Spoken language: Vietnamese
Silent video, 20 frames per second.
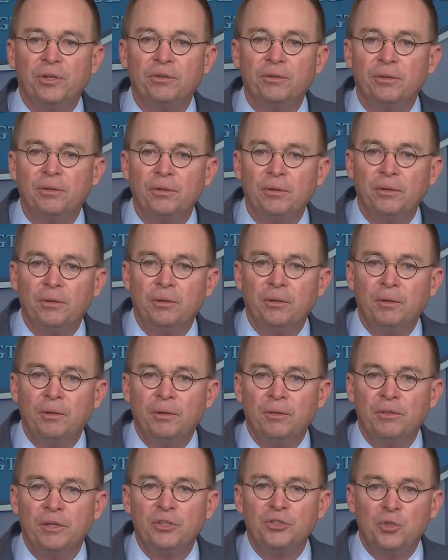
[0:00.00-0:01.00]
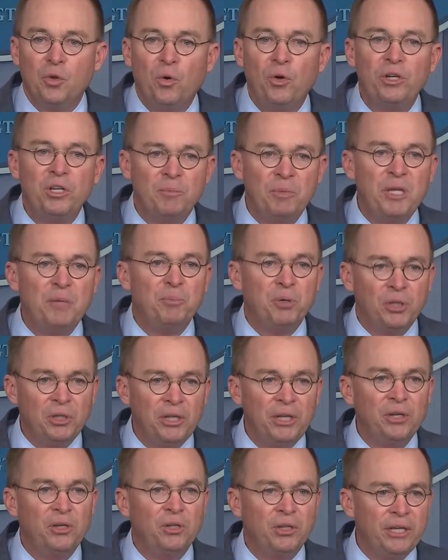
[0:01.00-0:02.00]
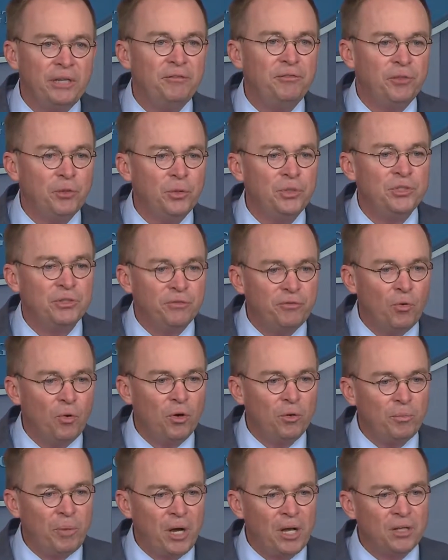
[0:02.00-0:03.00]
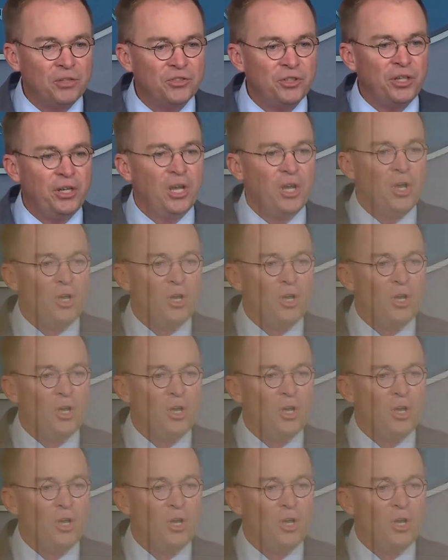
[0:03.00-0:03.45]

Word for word: cha con của Joe Biden. Tuy nhiên, ông Mitt Mulvaney